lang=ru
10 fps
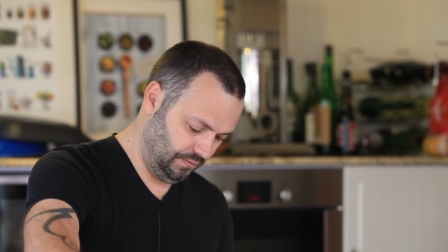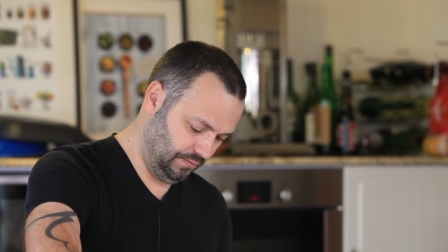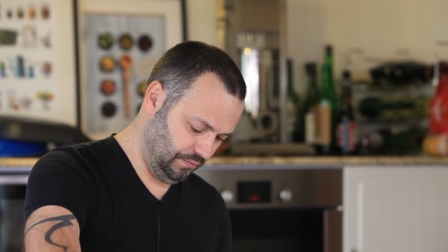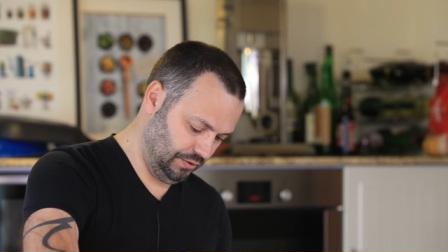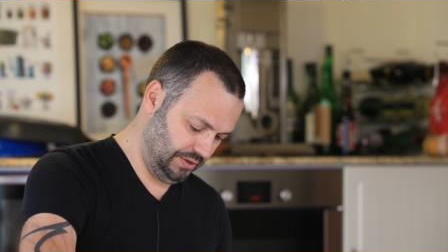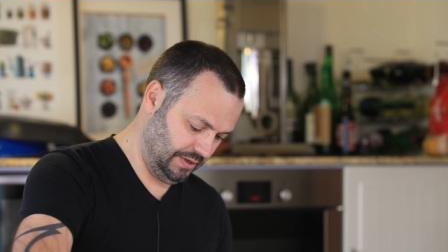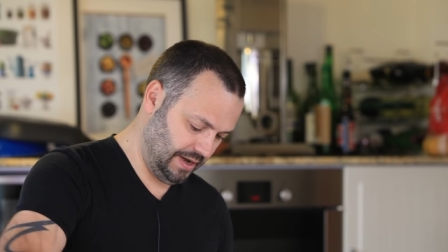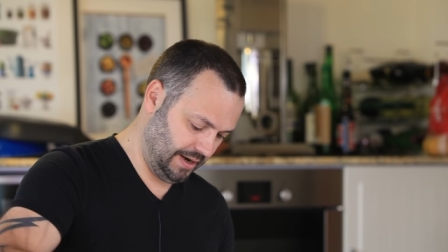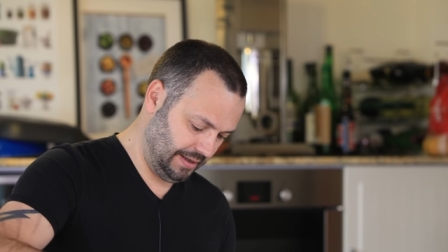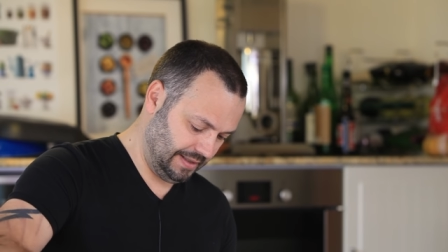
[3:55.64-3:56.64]
Вот
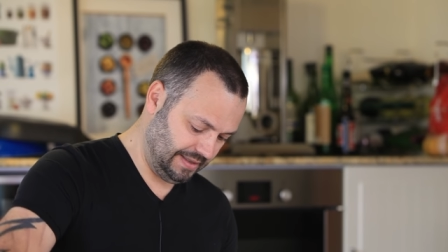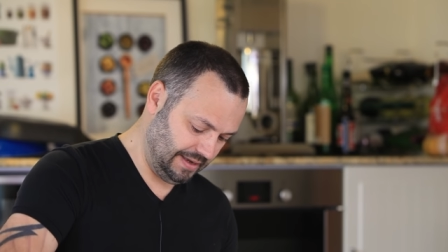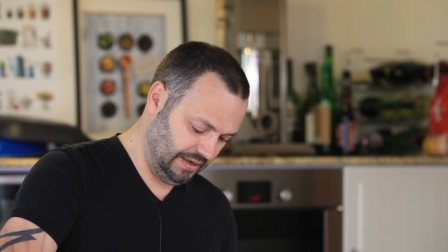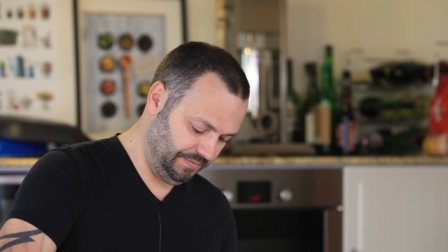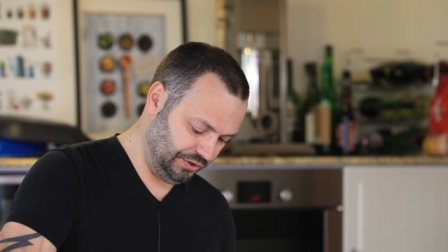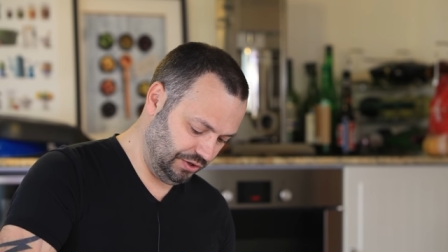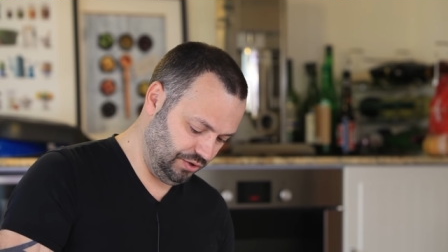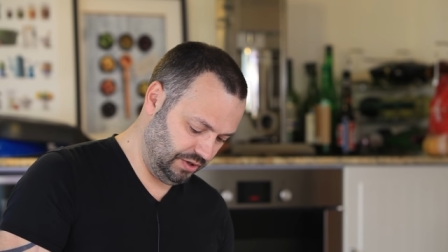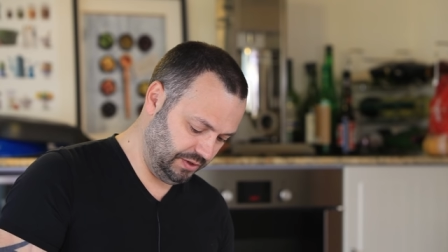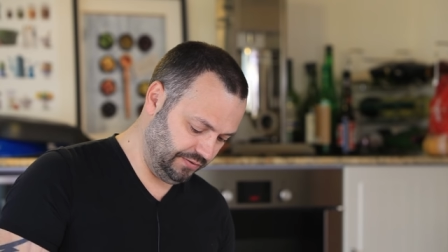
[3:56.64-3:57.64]
так, такими же
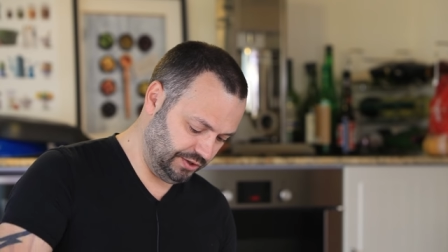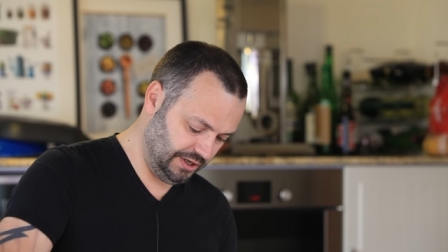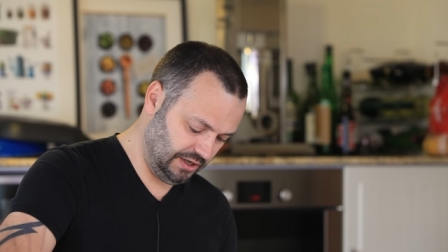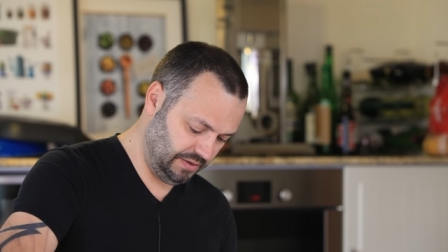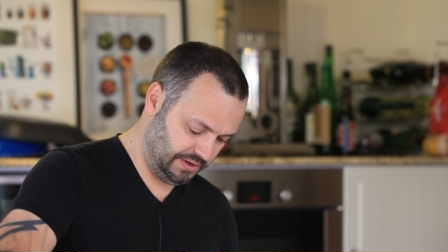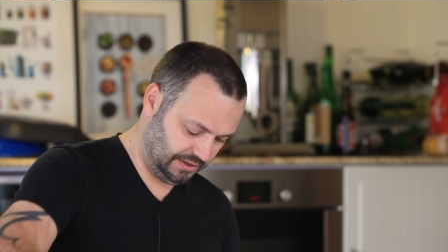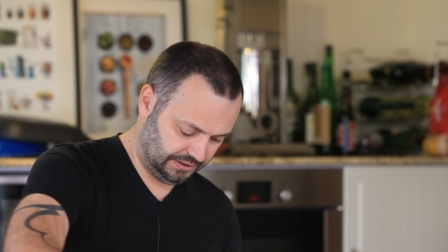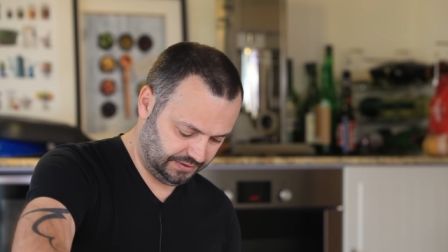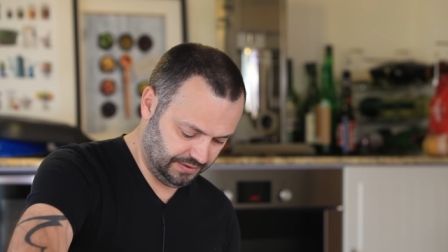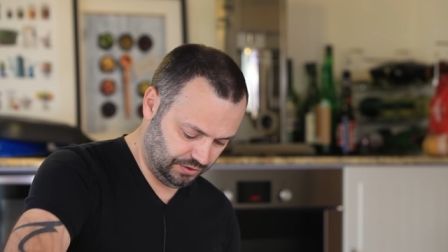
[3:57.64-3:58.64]
легкими движениями
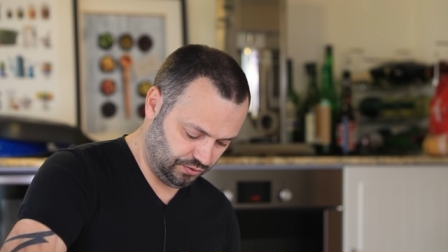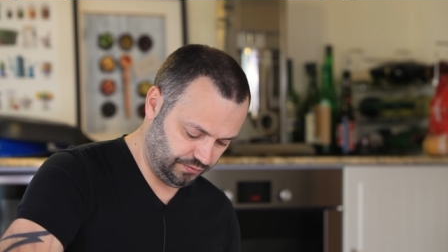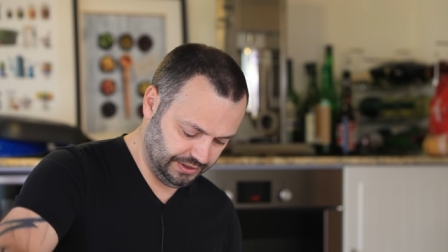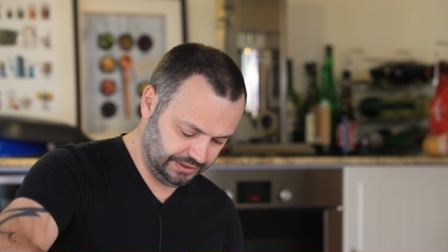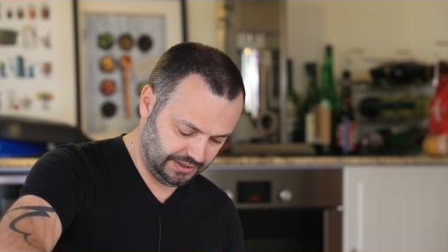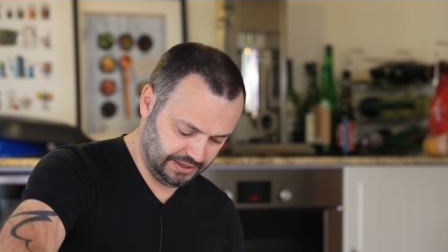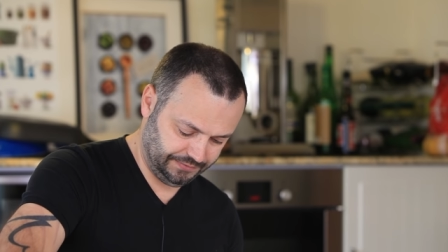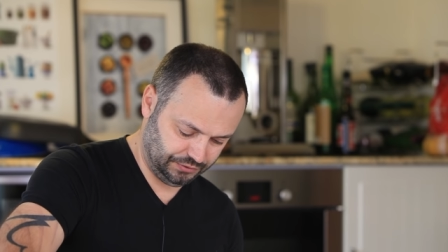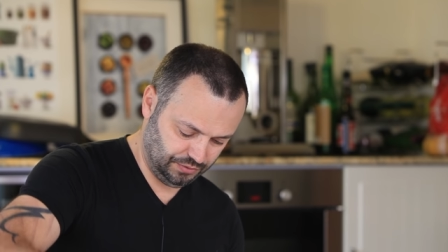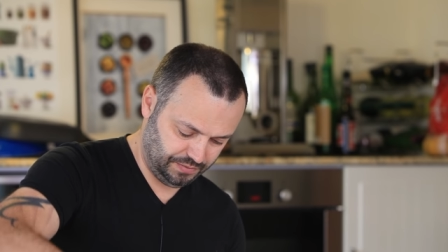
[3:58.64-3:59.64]
сверху вниз я
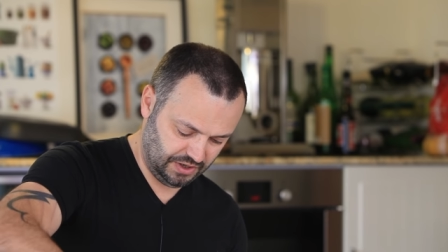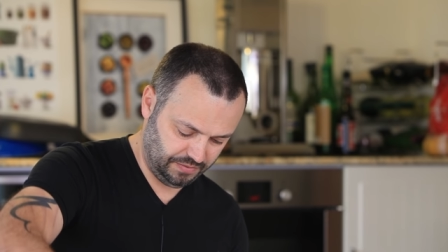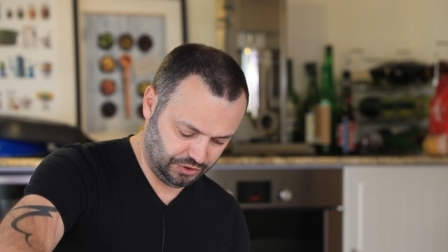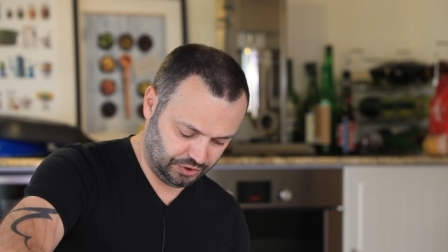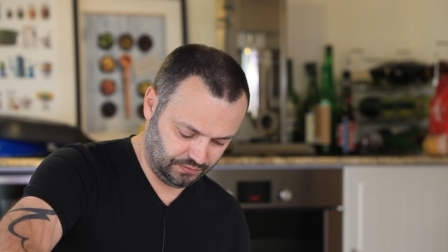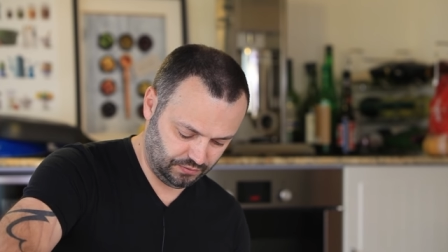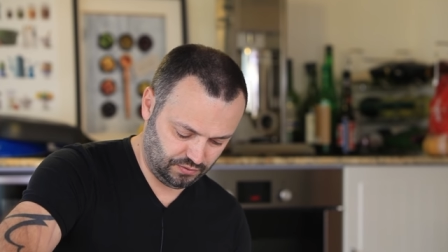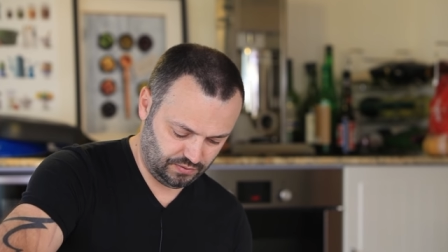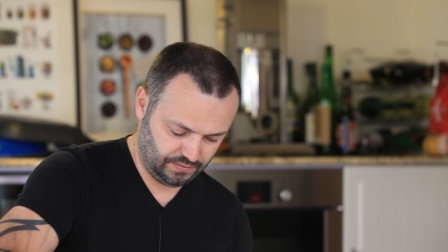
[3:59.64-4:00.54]
все перемешиваю.